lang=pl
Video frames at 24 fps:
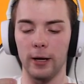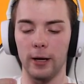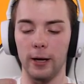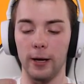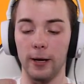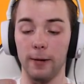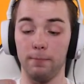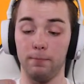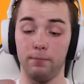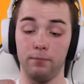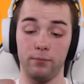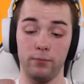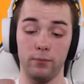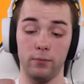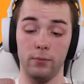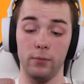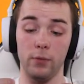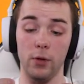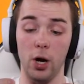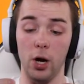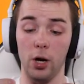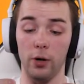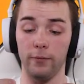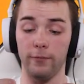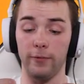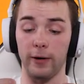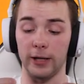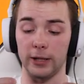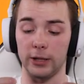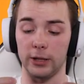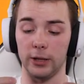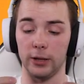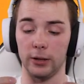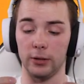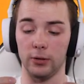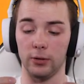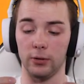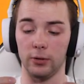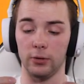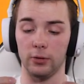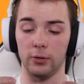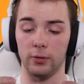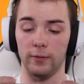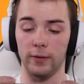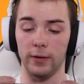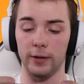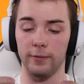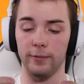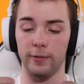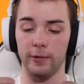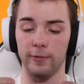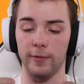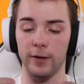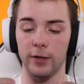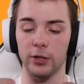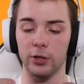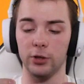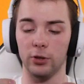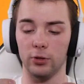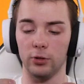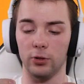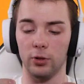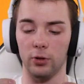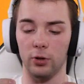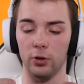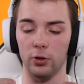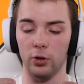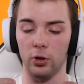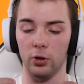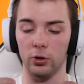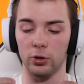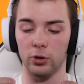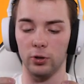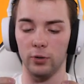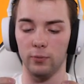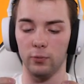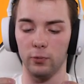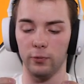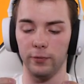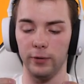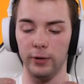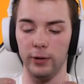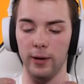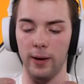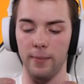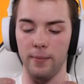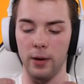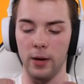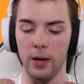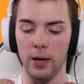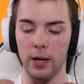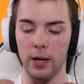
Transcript: E, no właśnie, to, to właśnie o, to, tym mówiłem.